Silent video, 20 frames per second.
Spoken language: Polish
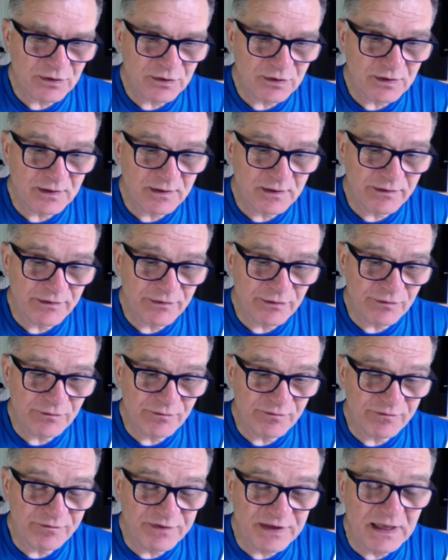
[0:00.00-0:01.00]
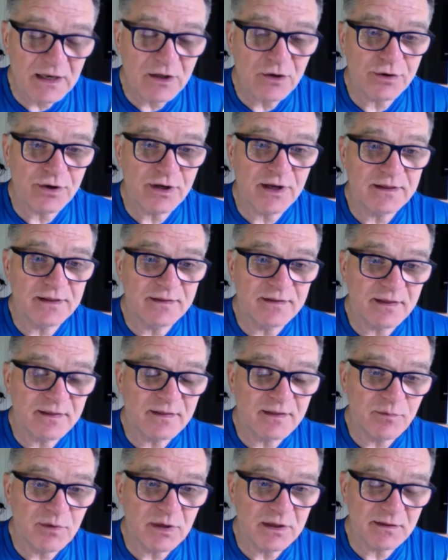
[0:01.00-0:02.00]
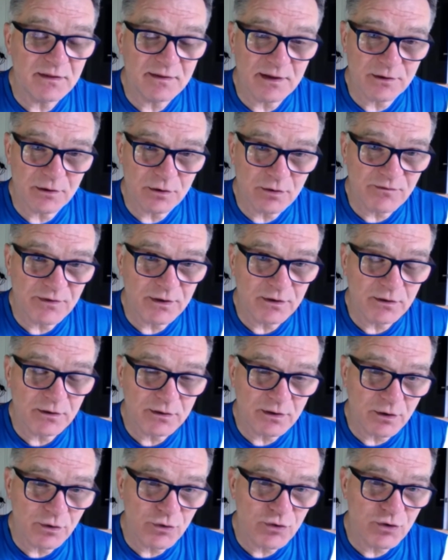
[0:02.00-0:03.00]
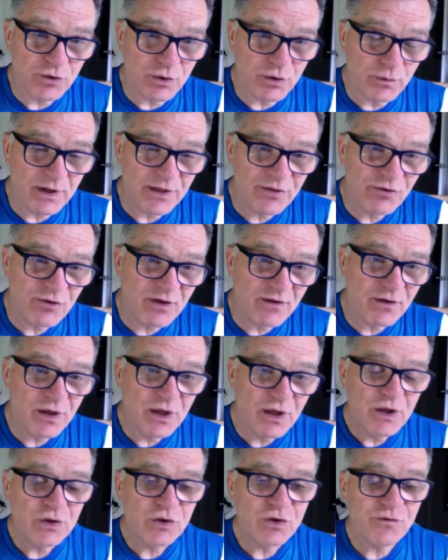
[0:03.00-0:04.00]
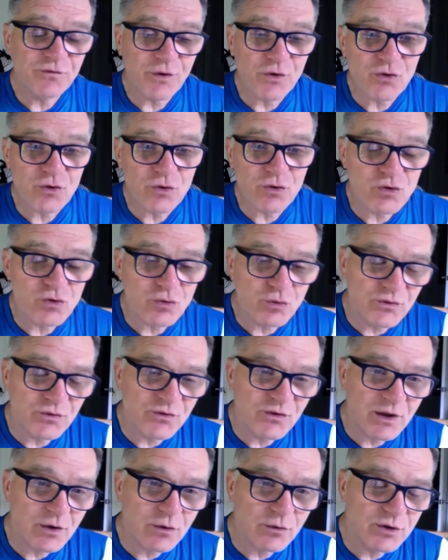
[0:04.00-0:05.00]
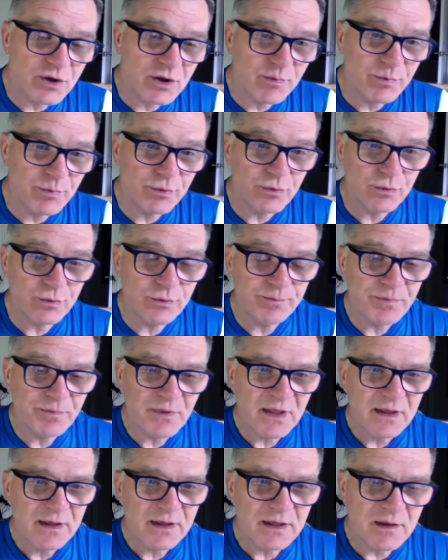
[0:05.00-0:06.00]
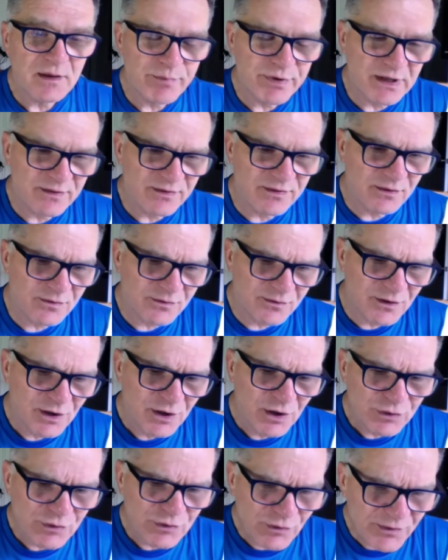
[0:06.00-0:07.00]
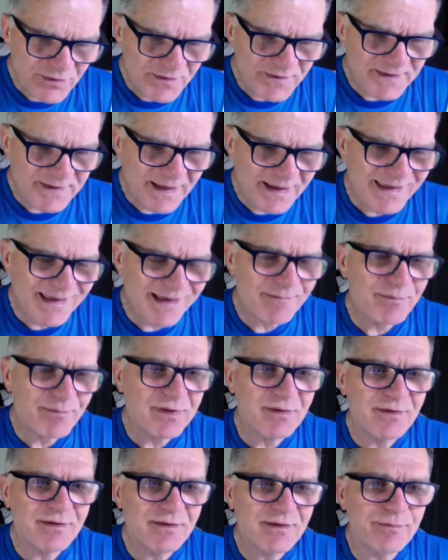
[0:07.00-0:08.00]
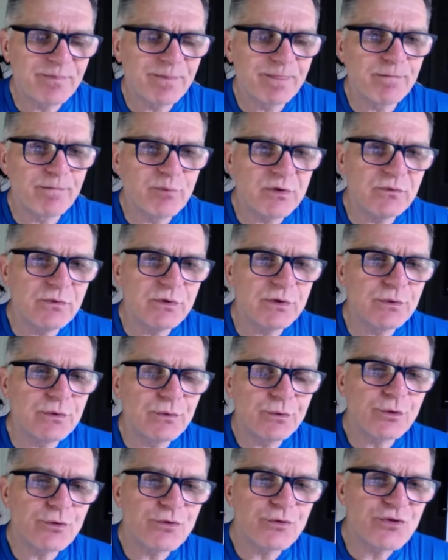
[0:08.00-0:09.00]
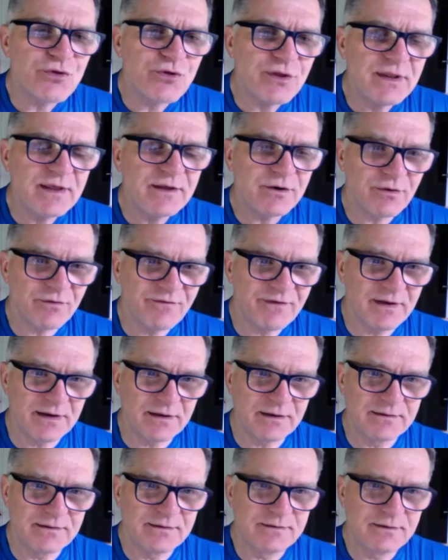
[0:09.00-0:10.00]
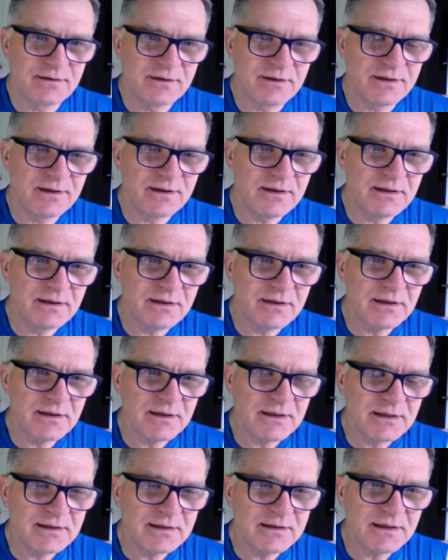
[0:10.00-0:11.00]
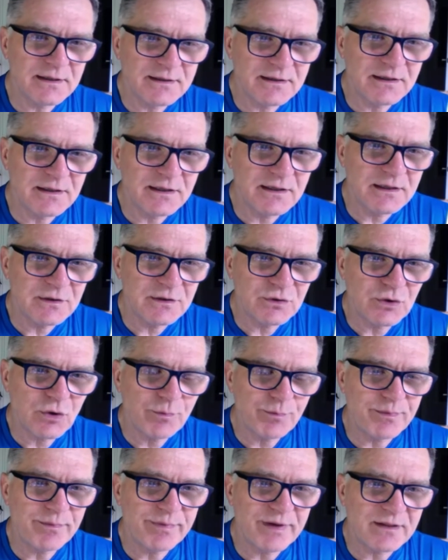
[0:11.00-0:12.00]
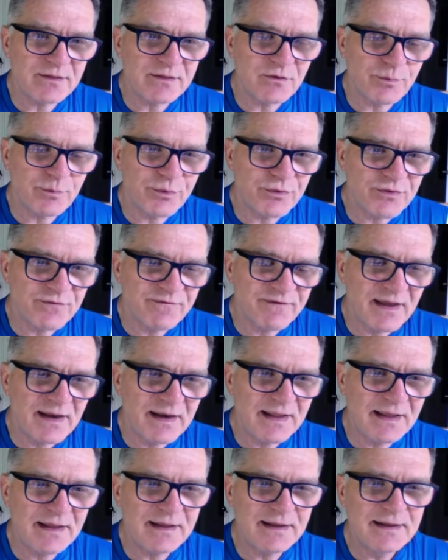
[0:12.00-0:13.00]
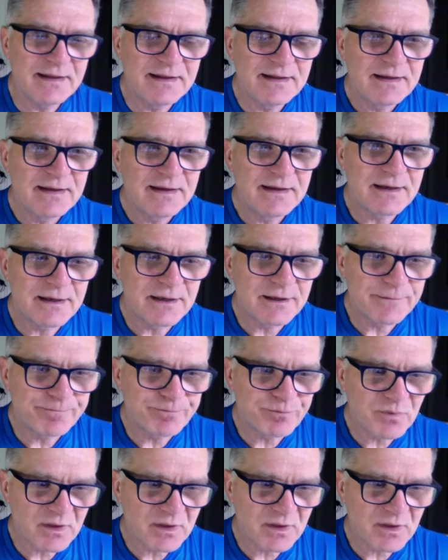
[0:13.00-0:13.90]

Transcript: y, wiele organizacji międzynarodowych do tego się dołącza tworząc różnego typu imprezy. To jest tak, jakby były urodziny rowera. I, i, i to bardzo pozwala um,